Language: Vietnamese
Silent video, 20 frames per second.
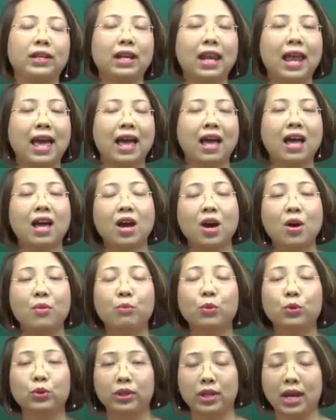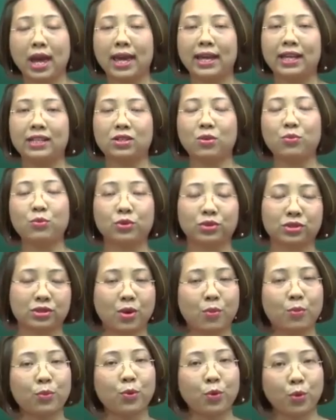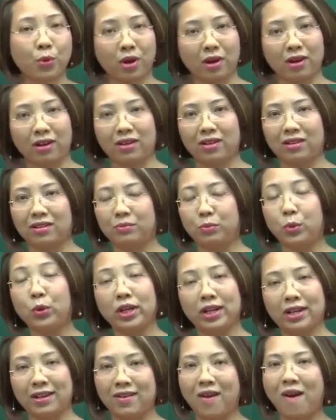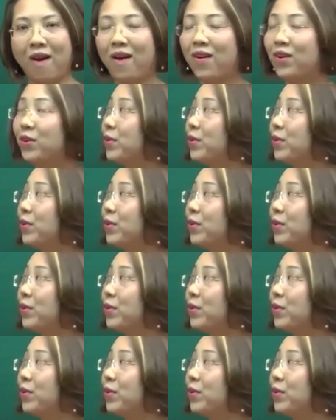tức là một ngày trong cuộc sống của một người nào đó,